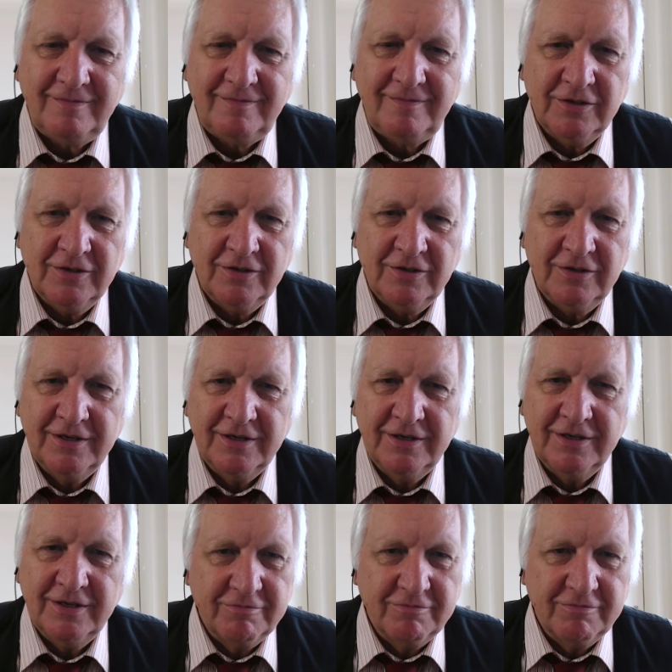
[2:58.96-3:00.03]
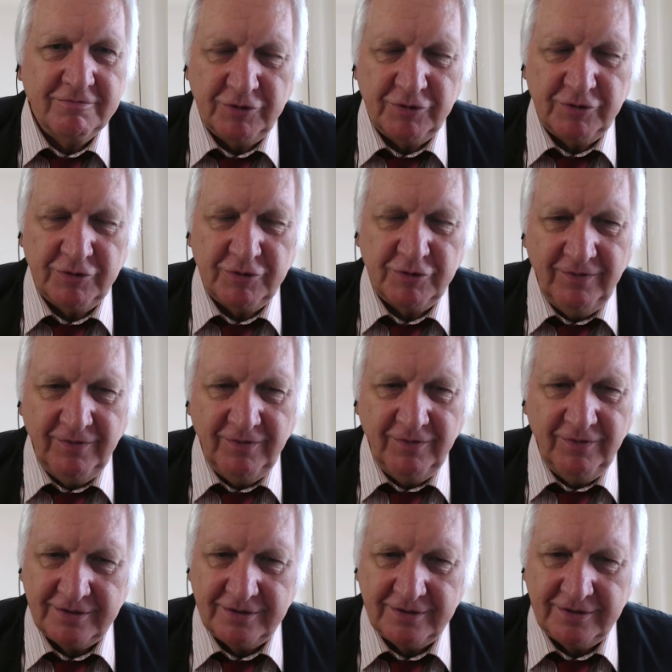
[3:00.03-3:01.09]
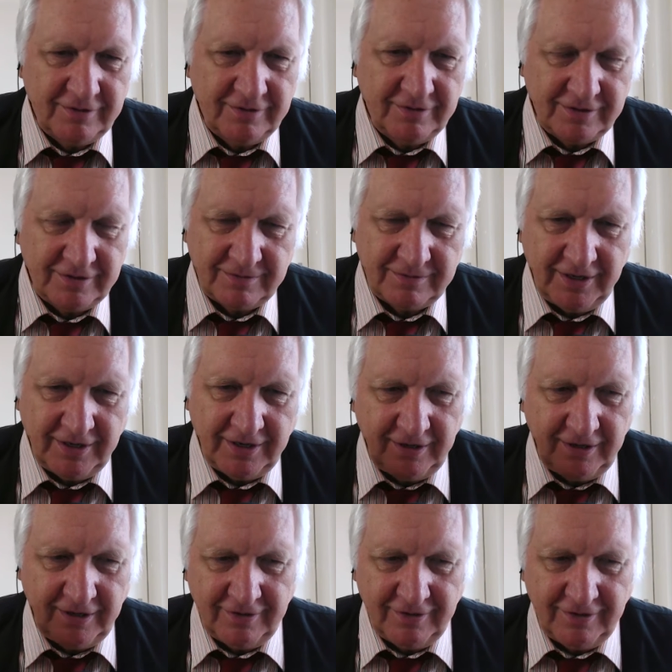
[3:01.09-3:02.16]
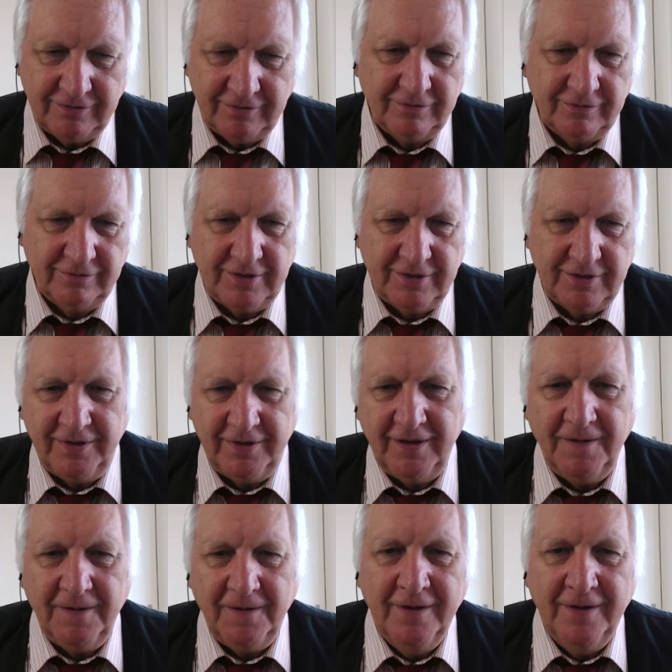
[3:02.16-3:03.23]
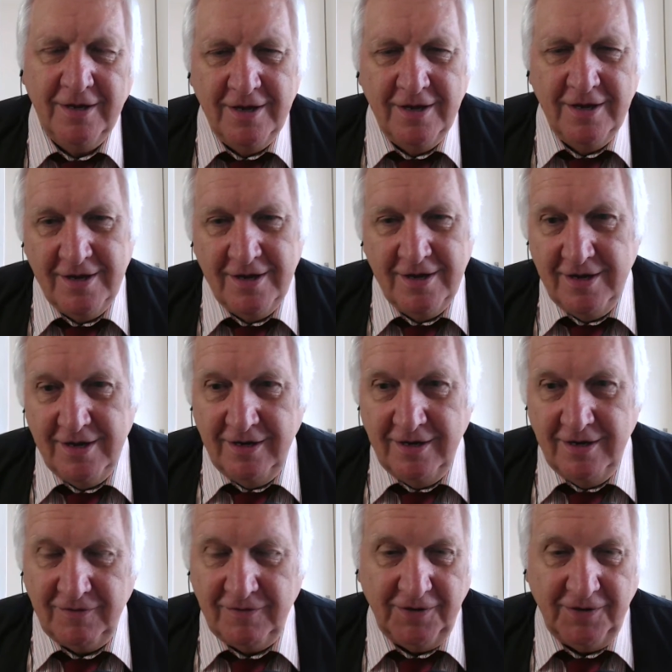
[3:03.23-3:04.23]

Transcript: Schließlich besprechen wir das und ich meine, ja, du Sabrina, ich will